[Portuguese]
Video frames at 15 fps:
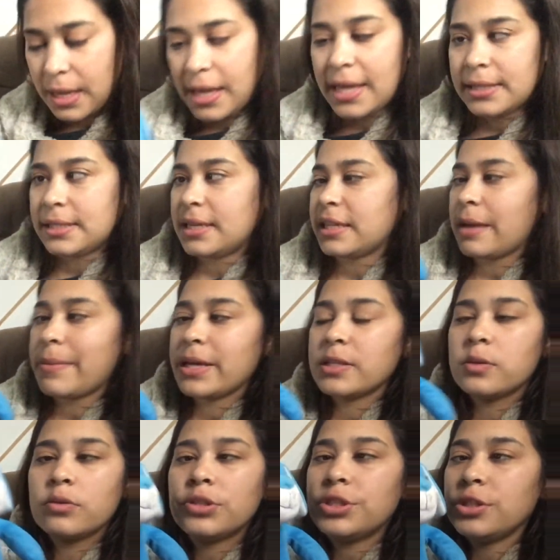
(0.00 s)
Esse aqui tá mais
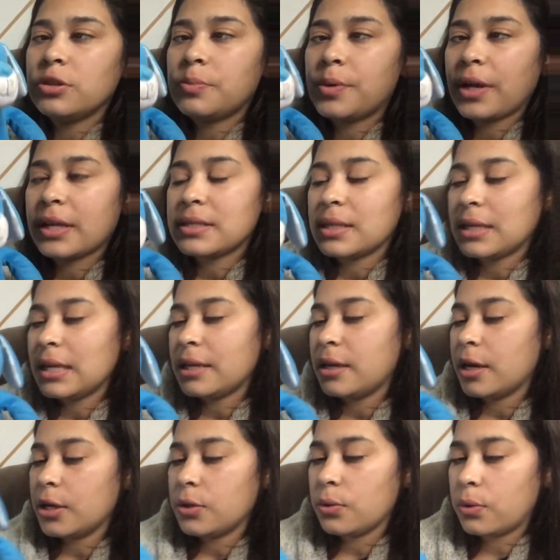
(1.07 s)
sujinho, porque esse aqui ele
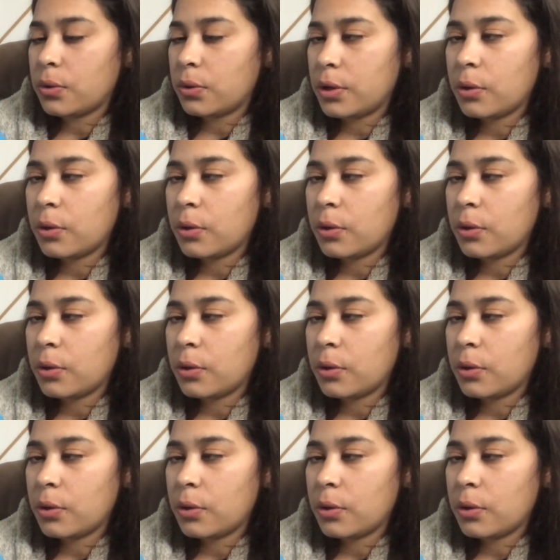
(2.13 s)
ganhou...